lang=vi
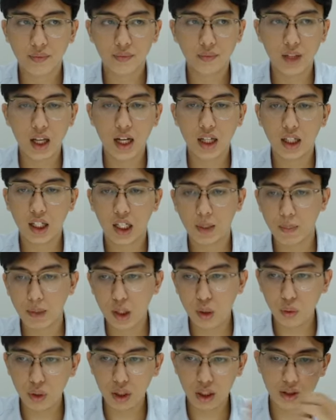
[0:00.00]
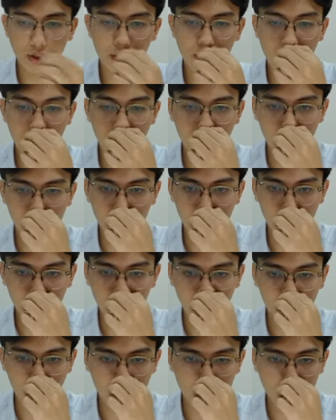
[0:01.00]
DGW thì chưa nhá
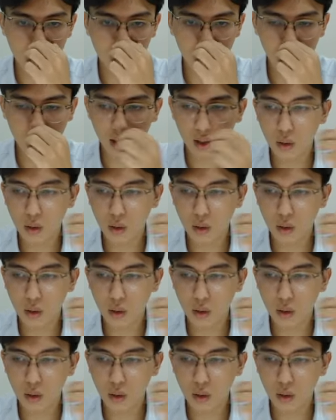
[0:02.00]
mình thấy chưa nó là